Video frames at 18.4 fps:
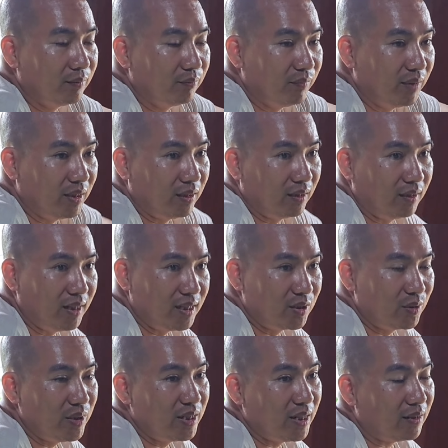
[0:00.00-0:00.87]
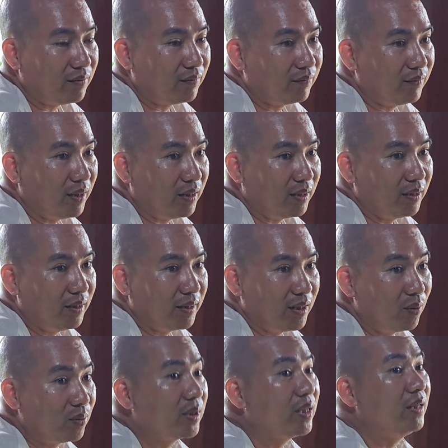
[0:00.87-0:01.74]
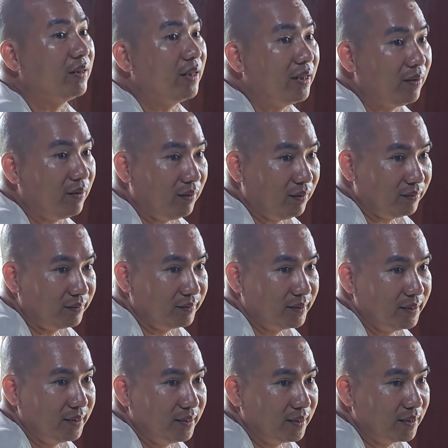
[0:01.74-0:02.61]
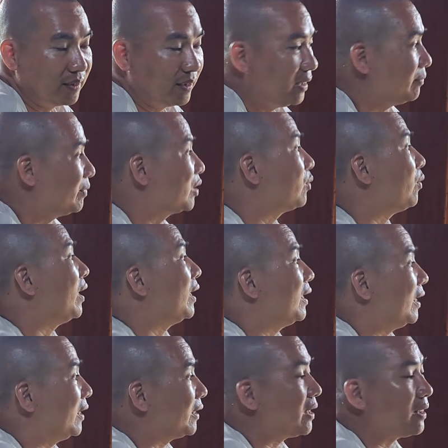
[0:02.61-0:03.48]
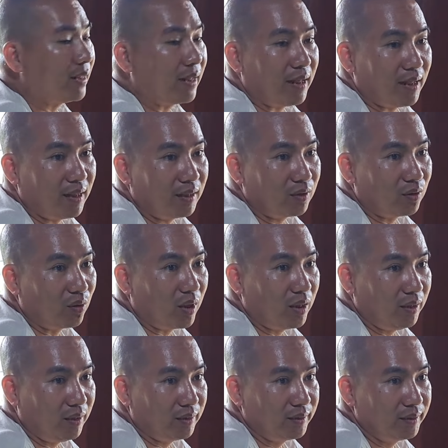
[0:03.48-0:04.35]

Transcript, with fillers: mình là người duy nhất với là người đầu tiên đến đó yeah. Dạ. nên mình quay lại tất cả cái chỗ đấy